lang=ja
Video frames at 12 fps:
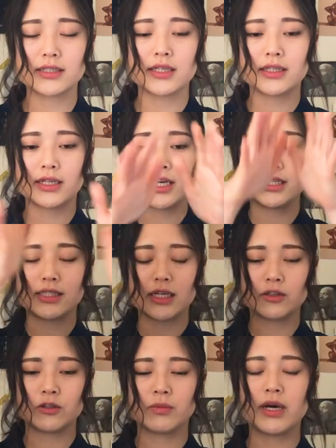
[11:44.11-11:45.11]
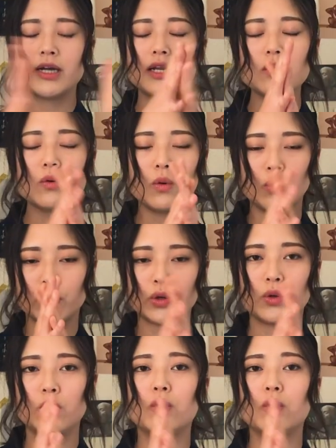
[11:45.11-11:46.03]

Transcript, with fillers: 山大師さんの前でこうお経